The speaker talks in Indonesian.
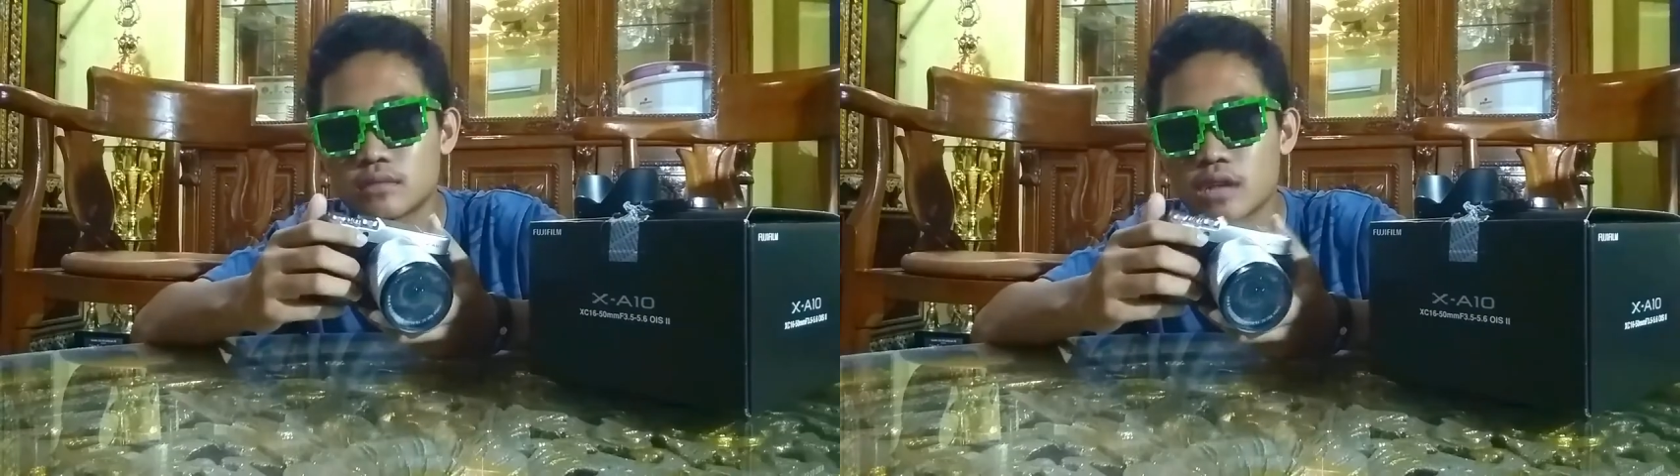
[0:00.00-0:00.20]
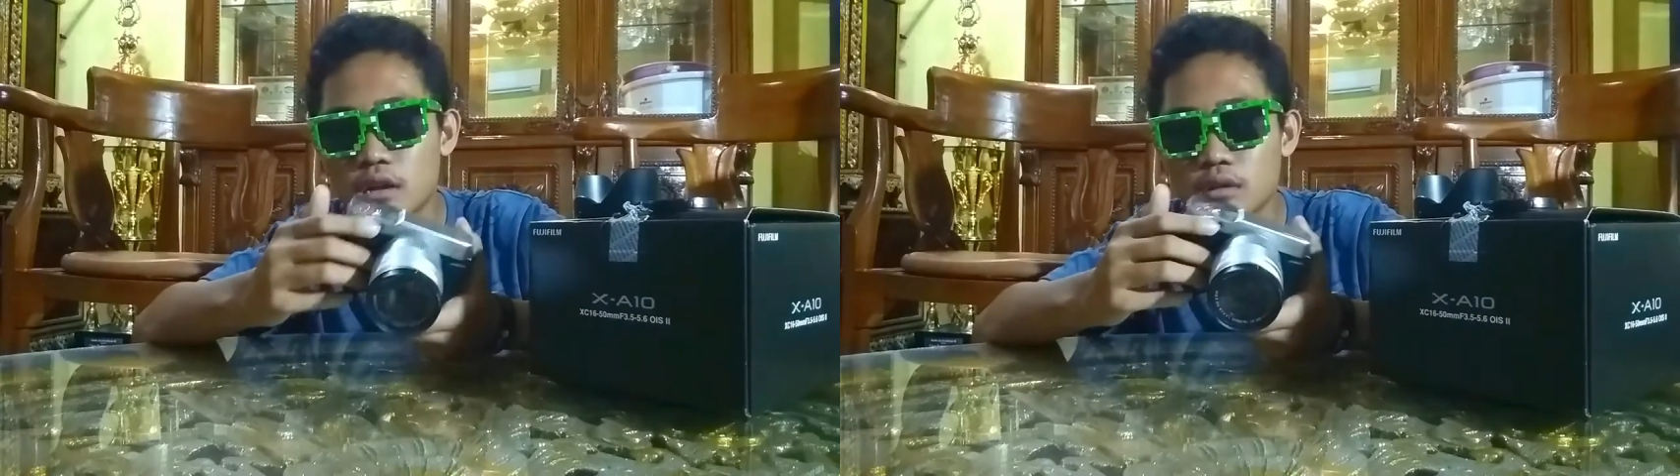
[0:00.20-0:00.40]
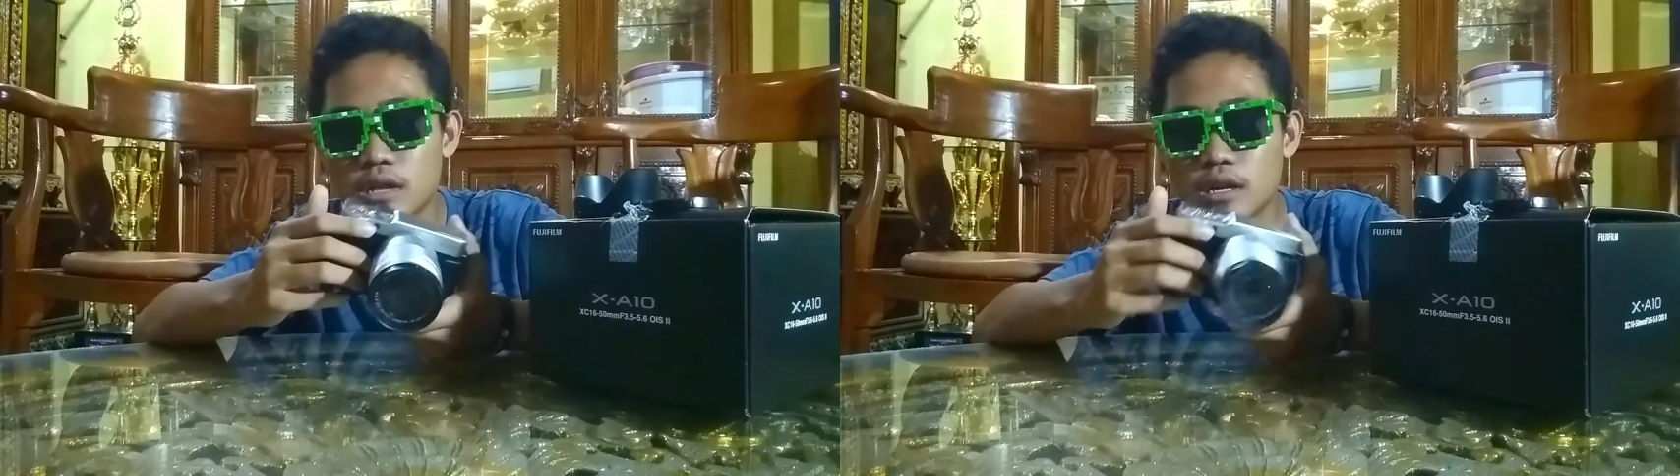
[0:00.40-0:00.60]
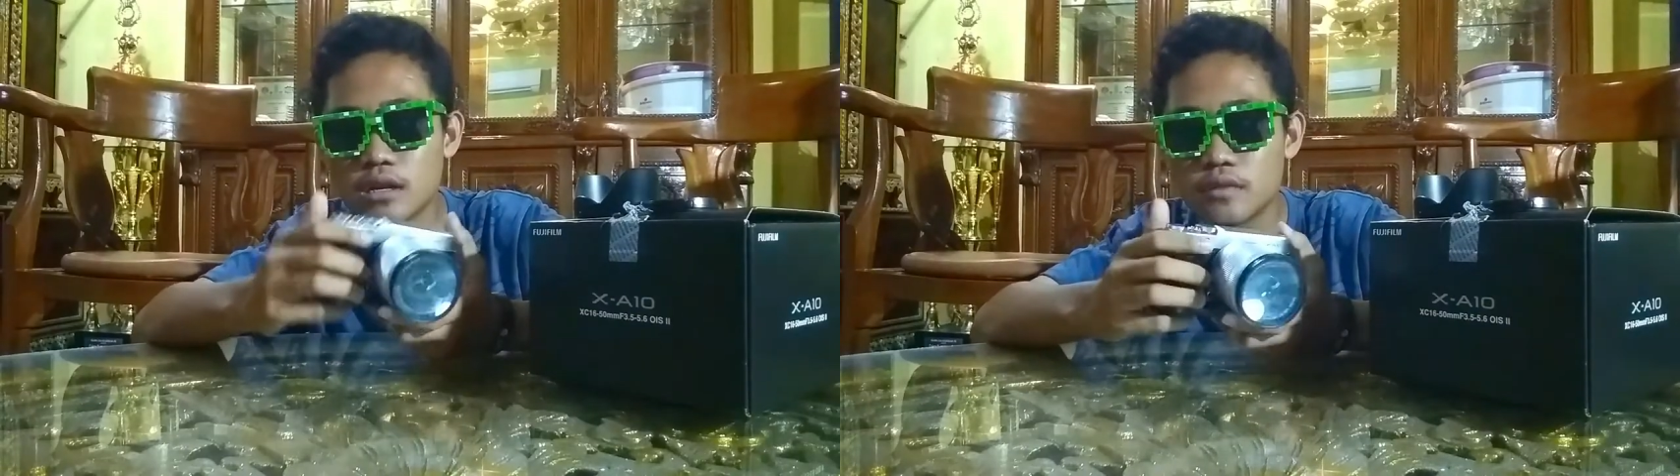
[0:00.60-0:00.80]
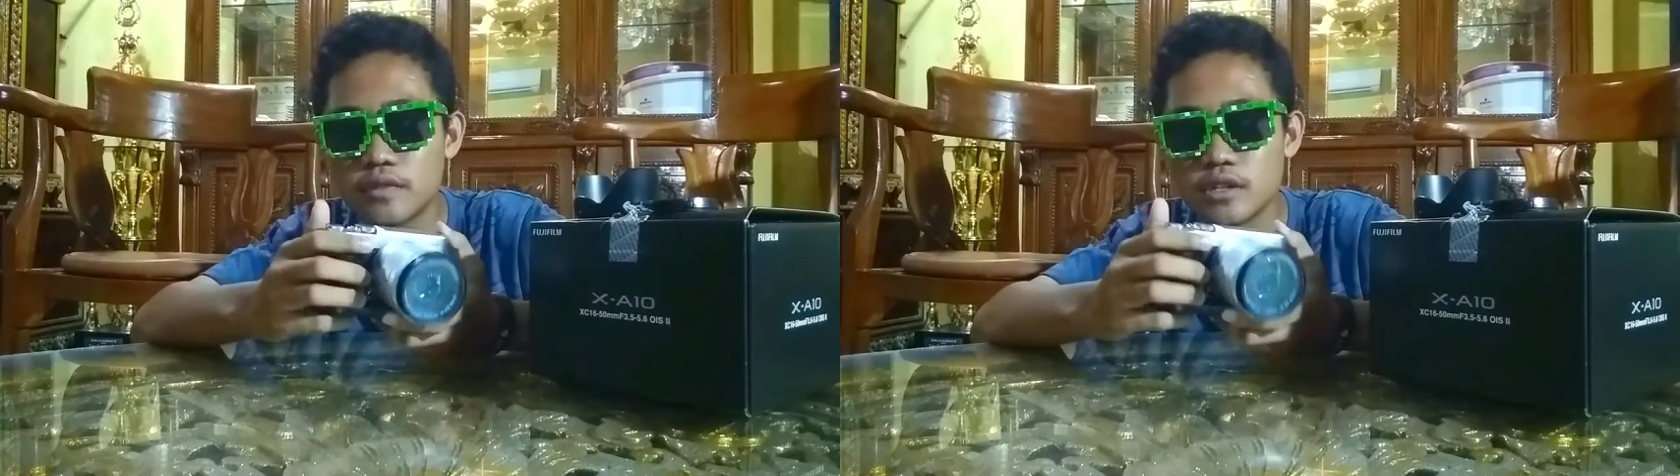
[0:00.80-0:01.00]
kalau
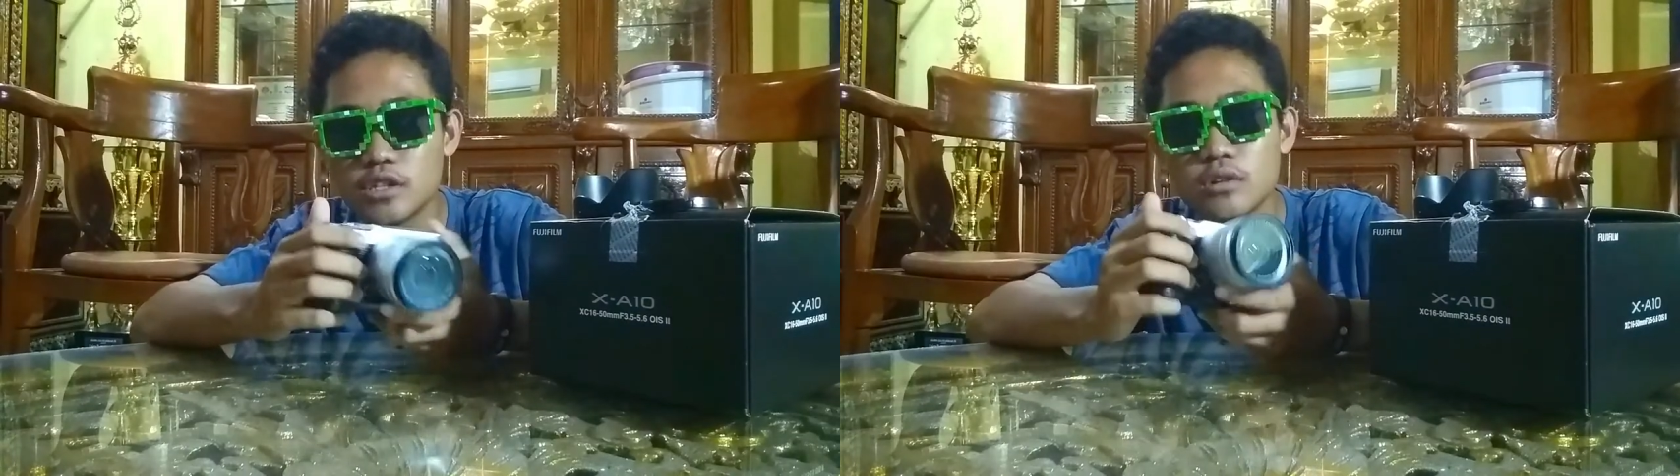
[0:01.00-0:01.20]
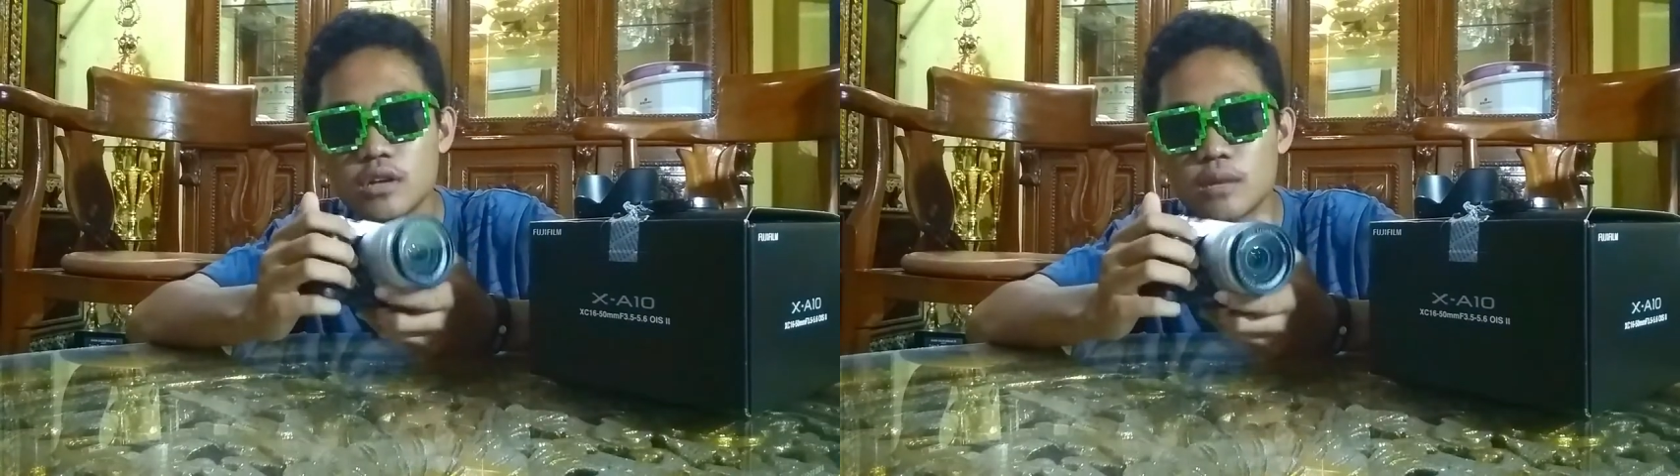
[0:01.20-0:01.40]
dari video